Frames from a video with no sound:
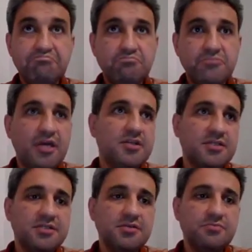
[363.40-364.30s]
yani
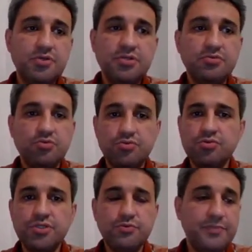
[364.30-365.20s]
nasıl bir
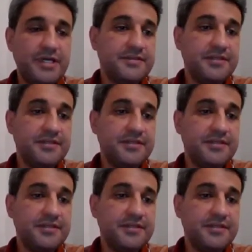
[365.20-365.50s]
çocuksa bu Mert